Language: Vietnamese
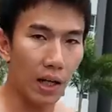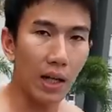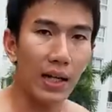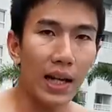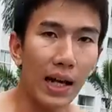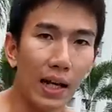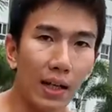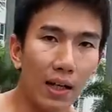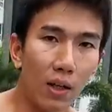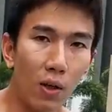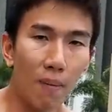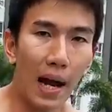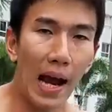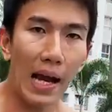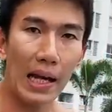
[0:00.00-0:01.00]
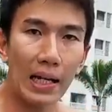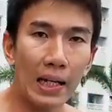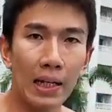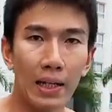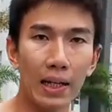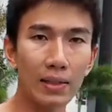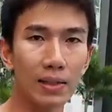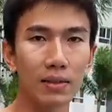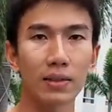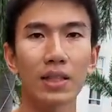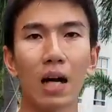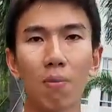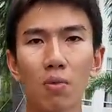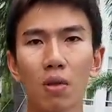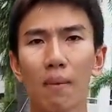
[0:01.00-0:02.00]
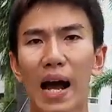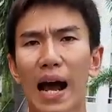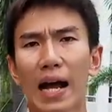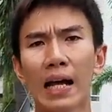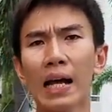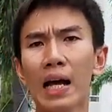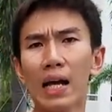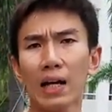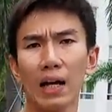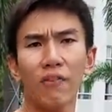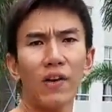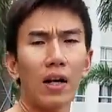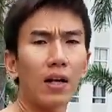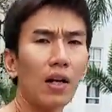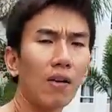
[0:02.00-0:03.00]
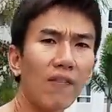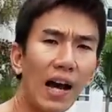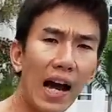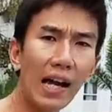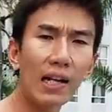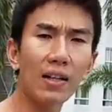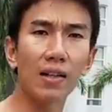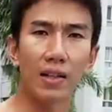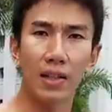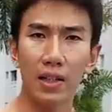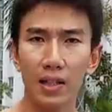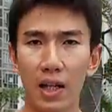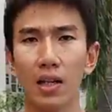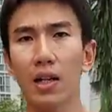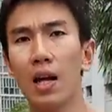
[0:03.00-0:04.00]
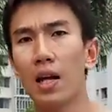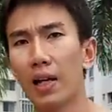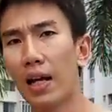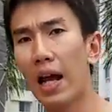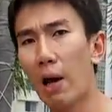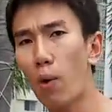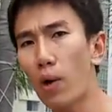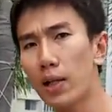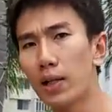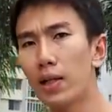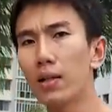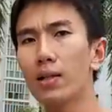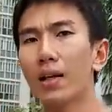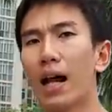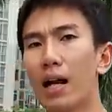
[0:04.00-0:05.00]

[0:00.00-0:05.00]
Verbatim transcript: cái thắt lưng của bạn cái xương sống của bạn cái phần cơ vai nó được kích thích theo khuynh hướng là